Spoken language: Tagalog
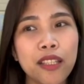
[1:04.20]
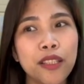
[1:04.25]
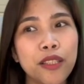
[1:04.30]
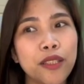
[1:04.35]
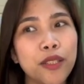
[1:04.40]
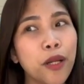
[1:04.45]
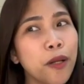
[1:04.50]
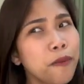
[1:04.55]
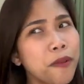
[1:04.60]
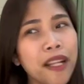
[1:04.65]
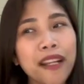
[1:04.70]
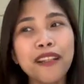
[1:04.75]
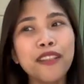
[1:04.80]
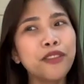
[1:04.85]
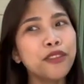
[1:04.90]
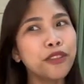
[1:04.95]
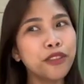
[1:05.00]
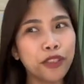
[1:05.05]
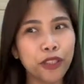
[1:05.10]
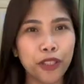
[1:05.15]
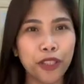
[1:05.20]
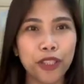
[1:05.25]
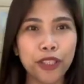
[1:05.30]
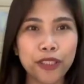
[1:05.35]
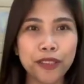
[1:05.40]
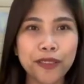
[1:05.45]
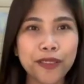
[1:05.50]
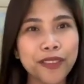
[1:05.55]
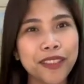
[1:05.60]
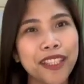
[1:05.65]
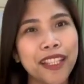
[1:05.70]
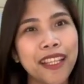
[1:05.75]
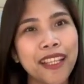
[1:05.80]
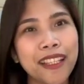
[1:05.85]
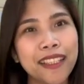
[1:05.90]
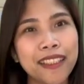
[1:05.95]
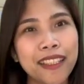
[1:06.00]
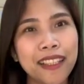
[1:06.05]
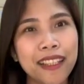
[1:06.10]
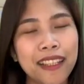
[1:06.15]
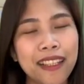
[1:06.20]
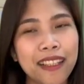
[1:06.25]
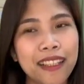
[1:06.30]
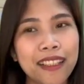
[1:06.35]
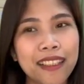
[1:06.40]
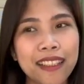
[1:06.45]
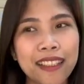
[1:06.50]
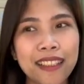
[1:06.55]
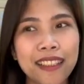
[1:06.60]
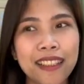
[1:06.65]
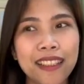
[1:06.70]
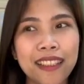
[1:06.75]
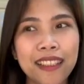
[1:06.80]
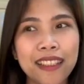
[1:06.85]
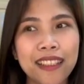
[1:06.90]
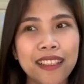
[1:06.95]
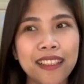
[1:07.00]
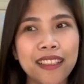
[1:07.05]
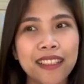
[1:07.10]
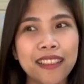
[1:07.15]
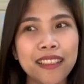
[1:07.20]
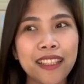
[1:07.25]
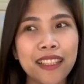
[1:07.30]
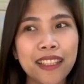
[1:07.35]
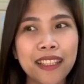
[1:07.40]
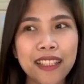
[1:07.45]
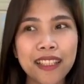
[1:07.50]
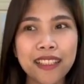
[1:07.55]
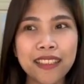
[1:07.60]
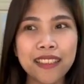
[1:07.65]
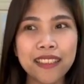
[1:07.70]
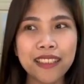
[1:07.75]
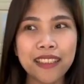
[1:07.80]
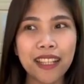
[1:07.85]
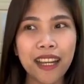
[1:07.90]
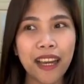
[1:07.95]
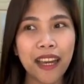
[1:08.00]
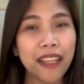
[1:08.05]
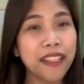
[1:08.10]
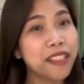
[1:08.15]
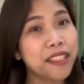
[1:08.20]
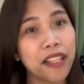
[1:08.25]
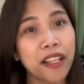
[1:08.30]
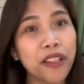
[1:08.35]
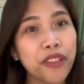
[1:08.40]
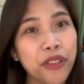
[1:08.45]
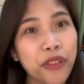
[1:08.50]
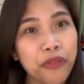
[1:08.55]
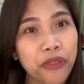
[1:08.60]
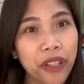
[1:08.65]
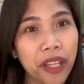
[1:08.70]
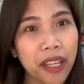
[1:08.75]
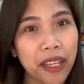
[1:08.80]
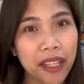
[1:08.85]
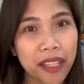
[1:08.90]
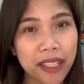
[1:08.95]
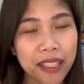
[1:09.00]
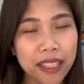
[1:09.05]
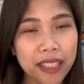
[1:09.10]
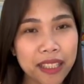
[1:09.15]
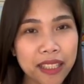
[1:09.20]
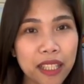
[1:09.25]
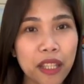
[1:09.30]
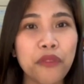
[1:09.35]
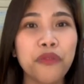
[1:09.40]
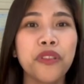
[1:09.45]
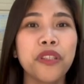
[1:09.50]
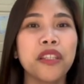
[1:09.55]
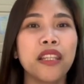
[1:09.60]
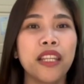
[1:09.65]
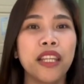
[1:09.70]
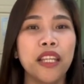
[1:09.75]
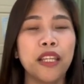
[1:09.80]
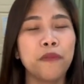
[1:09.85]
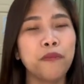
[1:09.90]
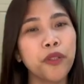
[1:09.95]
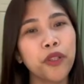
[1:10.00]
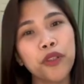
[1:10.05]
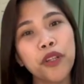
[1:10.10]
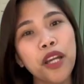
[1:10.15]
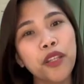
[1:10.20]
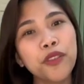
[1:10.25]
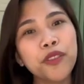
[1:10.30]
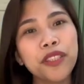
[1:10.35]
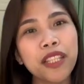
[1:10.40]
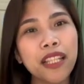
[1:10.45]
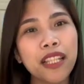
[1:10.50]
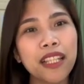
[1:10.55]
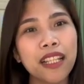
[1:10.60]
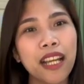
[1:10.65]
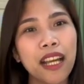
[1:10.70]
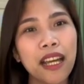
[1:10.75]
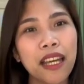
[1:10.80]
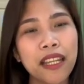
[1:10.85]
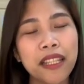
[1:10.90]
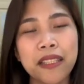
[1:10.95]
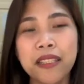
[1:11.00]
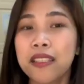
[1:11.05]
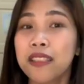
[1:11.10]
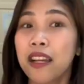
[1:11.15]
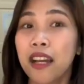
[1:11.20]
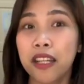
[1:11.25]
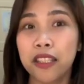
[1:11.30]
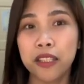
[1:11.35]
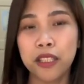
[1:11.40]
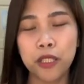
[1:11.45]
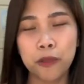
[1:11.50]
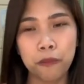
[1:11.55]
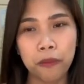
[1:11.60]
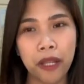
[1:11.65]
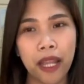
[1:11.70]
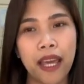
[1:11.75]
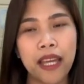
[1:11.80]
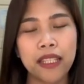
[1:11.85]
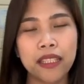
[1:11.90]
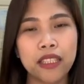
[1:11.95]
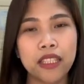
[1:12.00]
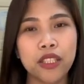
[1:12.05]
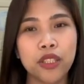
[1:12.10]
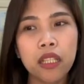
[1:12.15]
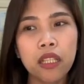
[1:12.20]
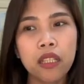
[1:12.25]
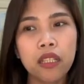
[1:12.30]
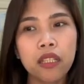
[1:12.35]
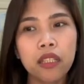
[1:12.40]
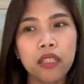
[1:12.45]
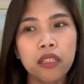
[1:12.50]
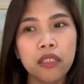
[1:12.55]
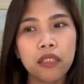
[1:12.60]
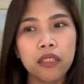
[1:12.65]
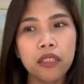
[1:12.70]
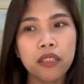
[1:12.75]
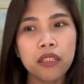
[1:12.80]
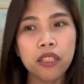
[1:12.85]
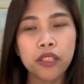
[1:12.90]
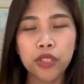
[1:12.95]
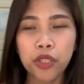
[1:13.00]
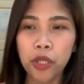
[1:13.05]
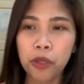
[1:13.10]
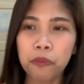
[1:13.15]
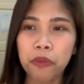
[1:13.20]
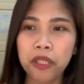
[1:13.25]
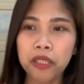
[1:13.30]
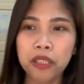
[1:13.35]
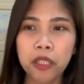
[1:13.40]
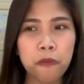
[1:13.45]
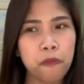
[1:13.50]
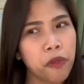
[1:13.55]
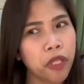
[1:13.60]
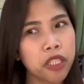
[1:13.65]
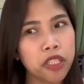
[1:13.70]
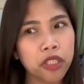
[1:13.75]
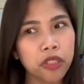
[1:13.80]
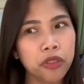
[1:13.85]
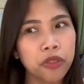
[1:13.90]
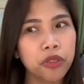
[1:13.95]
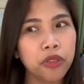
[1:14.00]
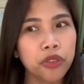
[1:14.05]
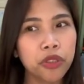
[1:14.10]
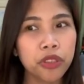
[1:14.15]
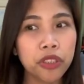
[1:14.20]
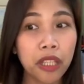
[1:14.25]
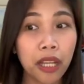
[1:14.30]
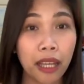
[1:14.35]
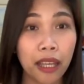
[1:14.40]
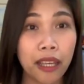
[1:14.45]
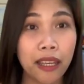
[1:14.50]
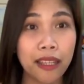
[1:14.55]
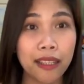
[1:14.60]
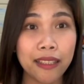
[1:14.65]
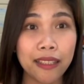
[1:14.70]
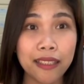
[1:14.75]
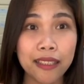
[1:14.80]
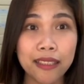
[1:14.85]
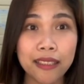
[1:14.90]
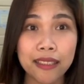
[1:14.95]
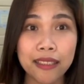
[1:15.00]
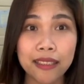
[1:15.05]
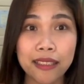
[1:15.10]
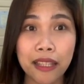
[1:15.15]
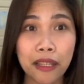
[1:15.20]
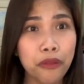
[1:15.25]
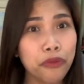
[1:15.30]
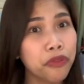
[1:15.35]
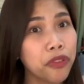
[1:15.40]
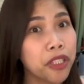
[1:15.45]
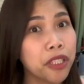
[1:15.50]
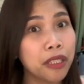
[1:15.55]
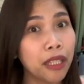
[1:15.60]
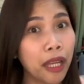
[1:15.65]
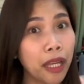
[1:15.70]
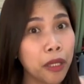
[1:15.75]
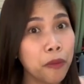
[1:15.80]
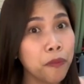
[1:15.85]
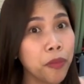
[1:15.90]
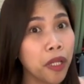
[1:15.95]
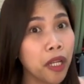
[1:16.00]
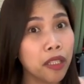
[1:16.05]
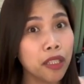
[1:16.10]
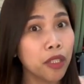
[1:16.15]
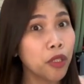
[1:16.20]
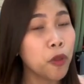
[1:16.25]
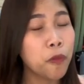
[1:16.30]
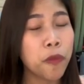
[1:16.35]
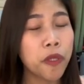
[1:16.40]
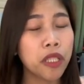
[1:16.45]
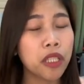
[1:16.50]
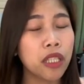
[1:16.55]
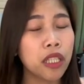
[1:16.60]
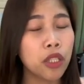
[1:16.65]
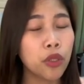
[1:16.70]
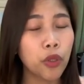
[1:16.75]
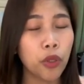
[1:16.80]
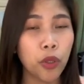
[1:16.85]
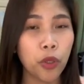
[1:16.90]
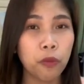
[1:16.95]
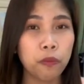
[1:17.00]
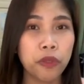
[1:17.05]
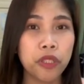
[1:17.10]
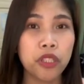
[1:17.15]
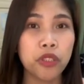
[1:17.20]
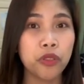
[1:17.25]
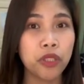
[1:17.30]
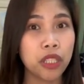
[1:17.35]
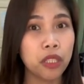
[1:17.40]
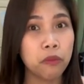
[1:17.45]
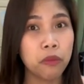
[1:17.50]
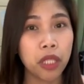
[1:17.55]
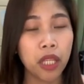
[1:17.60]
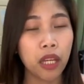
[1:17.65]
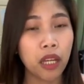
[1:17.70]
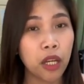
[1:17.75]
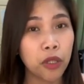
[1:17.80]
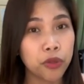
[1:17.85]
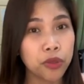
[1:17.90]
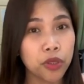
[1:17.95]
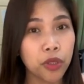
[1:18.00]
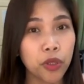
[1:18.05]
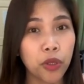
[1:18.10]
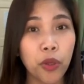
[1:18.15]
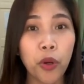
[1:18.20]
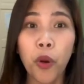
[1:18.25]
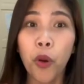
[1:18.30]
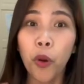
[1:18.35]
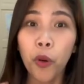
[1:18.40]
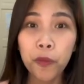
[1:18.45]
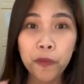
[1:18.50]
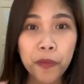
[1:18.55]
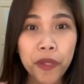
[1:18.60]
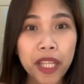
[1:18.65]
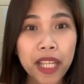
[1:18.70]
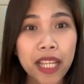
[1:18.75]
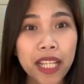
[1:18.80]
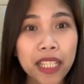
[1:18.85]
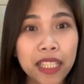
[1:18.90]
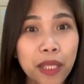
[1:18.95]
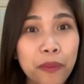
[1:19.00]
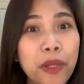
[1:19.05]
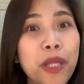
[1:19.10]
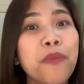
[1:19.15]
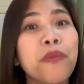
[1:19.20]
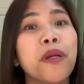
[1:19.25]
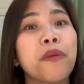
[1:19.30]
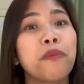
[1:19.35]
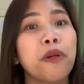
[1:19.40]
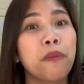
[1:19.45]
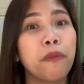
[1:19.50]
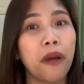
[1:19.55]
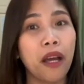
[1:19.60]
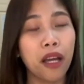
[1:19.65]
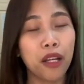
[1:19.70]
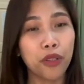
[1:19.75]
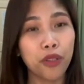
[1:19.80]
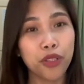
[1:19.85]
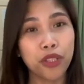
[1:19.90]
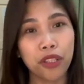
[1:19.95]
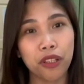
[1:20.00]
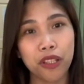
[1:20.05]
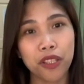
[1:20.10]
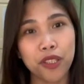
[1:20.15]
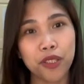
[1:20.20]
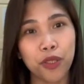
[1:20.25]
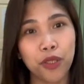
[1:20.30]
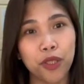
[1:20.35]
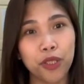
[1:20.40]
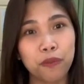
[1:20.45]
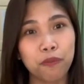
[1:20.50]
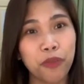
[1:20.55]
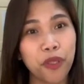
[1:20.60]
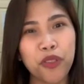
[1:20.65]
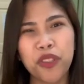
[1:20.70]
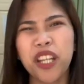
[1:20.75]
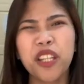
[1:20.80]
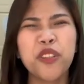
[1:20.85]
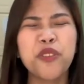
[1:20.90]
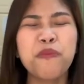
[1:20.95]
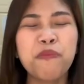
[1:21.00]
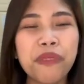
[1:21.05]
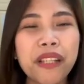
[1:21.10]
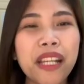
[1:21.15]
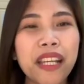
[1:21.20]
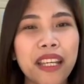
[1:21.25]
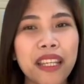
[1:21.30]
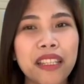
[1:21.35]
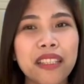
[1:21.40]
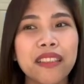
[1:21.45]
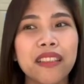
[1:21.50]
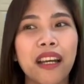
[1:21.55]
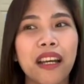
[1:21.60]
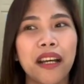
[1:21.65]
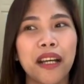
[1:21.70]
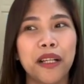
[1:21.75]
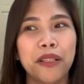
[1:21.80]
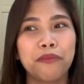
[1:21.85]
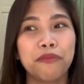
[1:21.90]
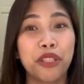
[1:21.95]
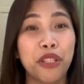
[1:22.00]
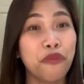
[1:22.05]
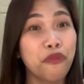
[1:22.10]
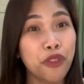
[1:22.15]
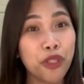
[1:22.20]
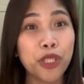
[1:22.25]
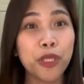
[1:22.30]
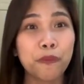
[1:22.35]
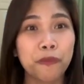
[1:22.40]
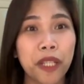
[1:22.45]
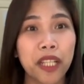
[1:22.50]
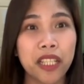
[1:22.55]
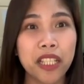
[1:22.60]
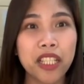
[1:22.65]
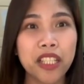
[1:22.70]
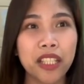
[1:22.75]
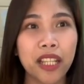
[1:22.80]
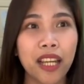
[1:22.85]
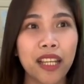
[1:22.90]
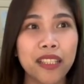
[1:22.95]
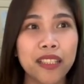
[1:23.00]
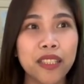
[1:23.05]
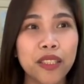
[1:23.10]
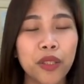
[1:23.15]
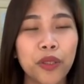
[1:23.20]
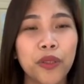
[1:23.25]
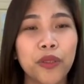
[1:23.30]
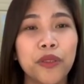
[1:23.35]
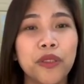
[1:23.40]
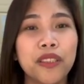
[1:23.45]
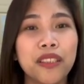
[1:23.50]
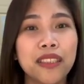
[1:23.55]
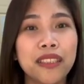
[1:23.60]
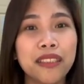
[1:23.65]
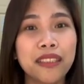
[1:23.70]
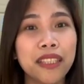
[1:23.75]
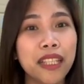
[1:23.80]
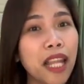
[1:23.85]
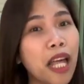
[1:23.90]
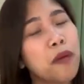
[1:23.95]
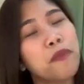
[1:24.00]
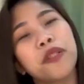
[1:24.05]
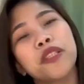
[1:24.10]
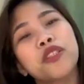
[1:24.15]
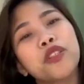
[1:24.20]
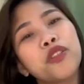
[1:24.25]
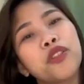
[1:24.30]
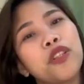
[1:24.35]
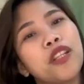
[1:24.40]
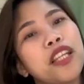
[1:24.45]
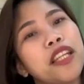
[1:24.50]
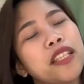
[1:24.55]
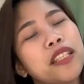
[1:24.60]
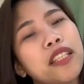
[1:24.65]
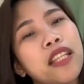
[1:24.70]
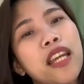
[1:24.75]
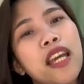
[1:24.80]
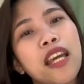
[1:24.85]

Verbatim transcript: Sobrang lungkot to think na talagang I sacrificed everything. Pero ganun talaga, it's God's plan. So, sobrang depressed ko nun, guys every time, parati ko pa rin ino-open yung email account ko, hoping na may magbabago sa result. Pero ganun pa rin, um, refuse pa rin siya. So, nilaban ko ulit.